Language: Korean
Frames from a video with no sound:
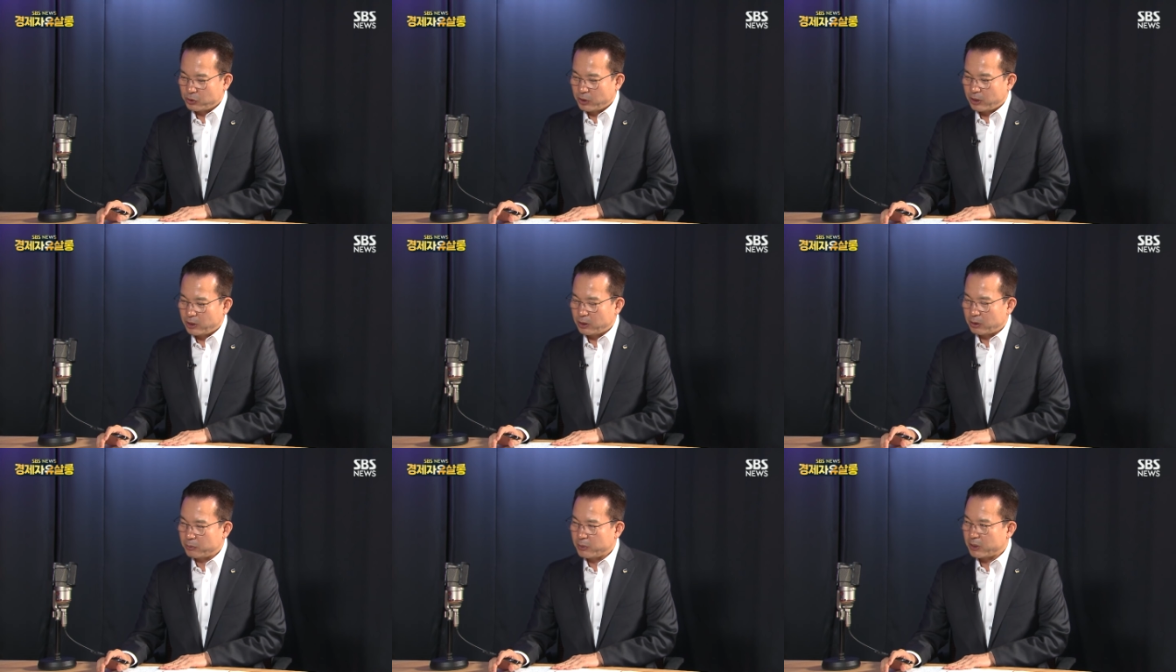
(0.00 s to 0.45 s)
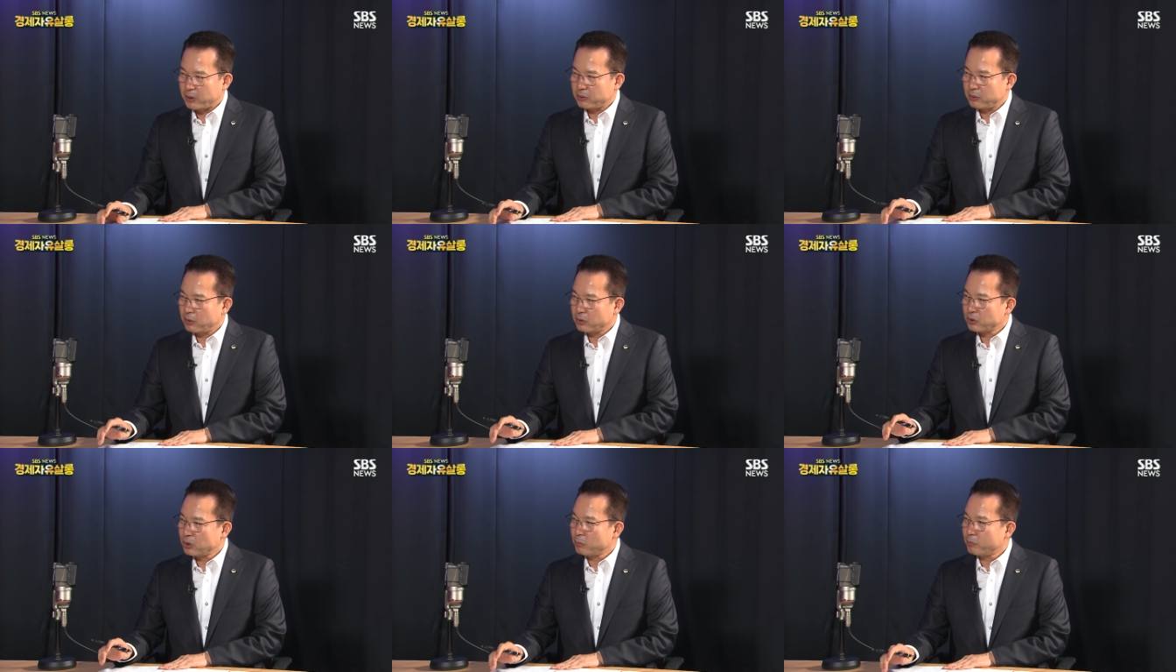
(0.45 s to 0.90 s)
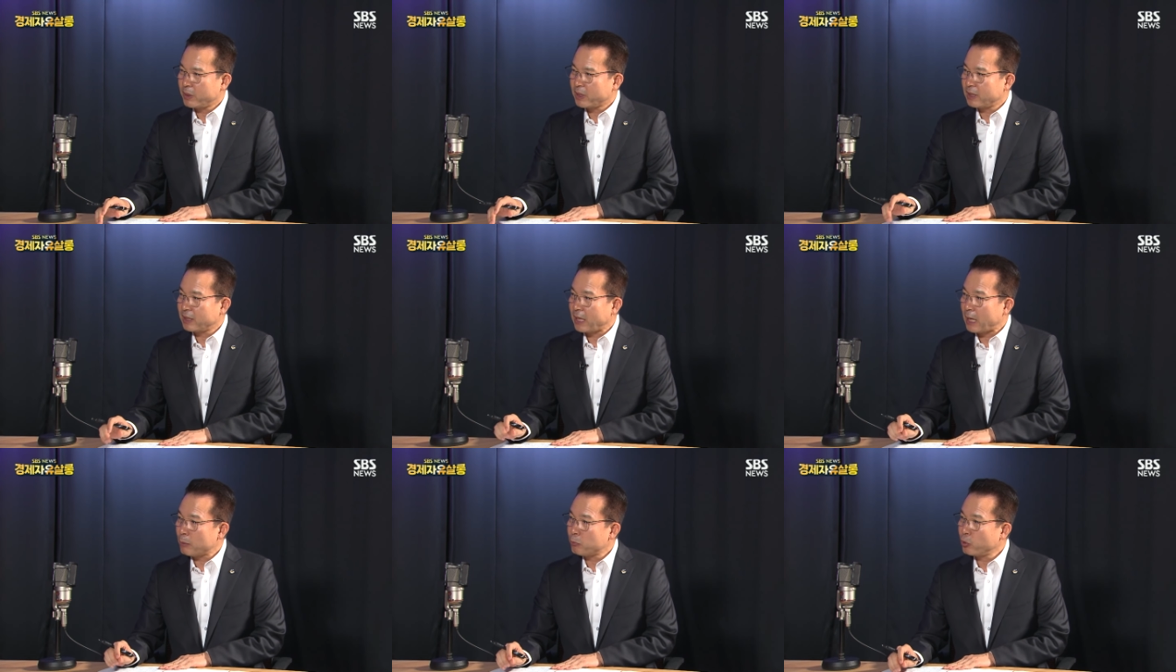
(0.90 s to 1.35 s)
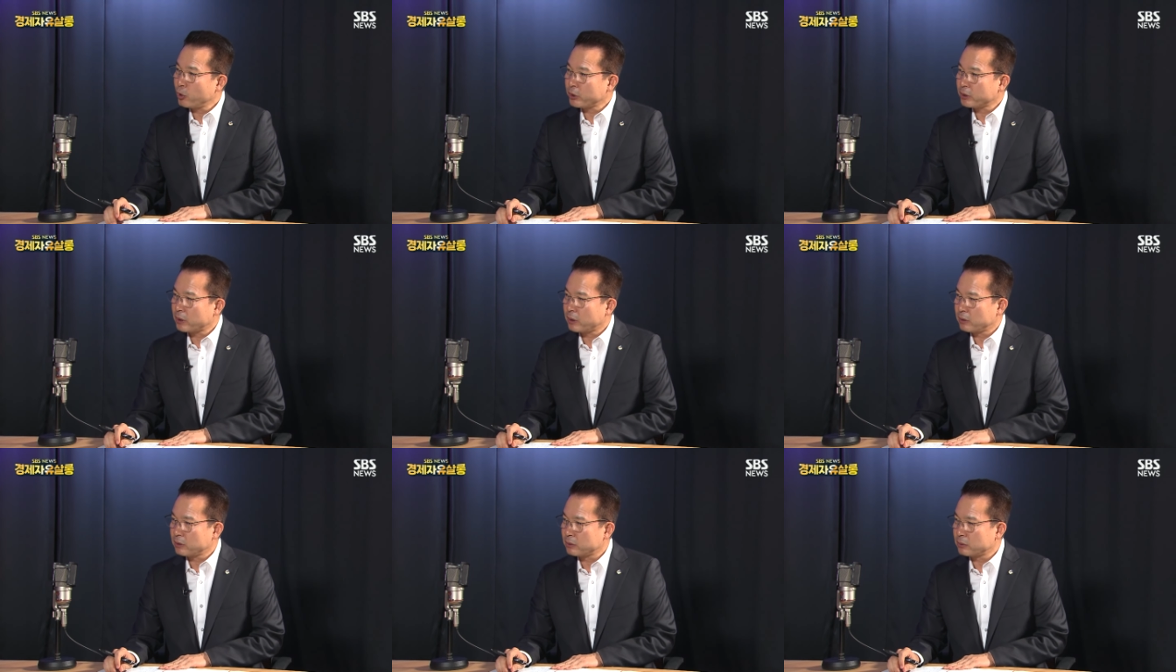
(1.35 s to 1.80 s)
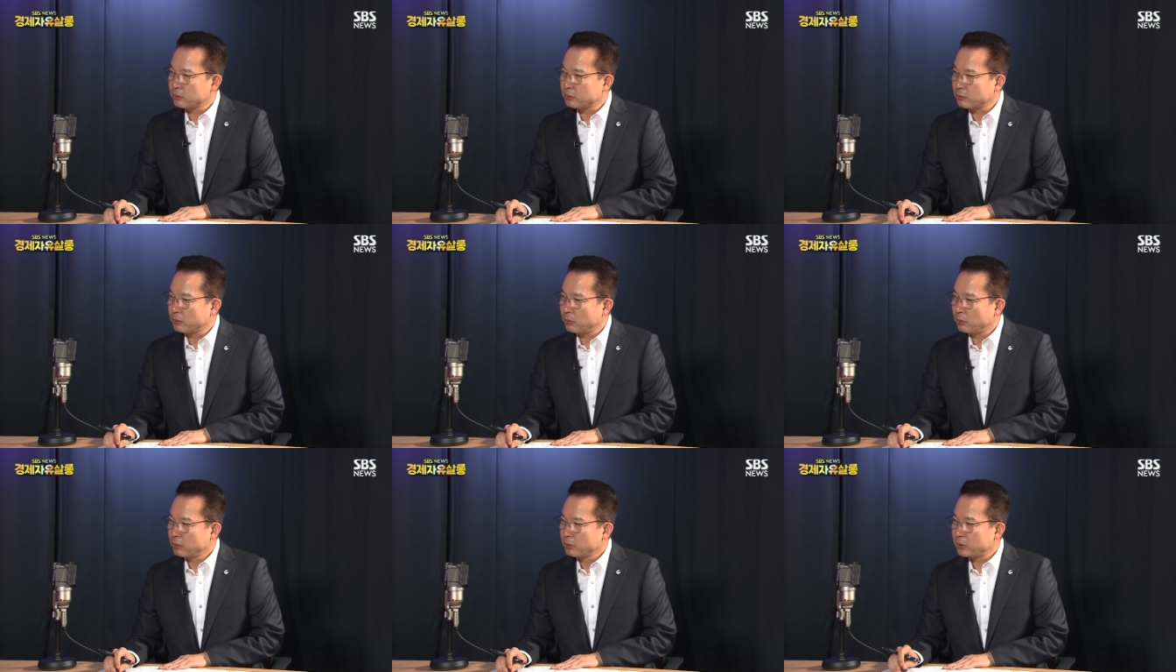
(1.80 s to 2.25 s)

해협에서 선박을 납포했다는 거죠.